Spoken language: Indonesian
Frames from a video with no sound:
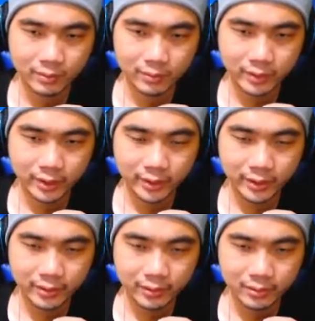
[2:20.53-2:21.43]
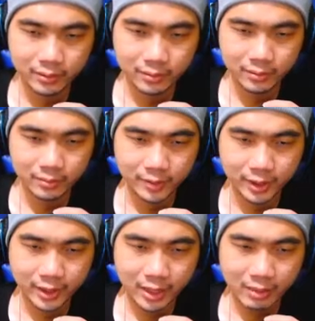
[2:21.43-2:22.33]
Oke. Okay.
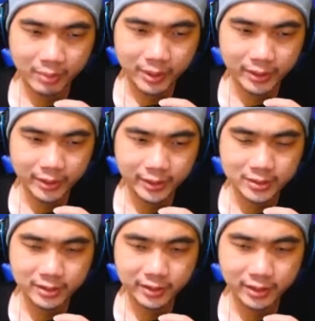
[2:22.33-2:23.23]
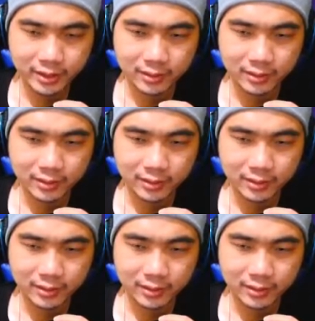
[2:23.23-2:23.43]
Mereka ngapain ini di sini ya?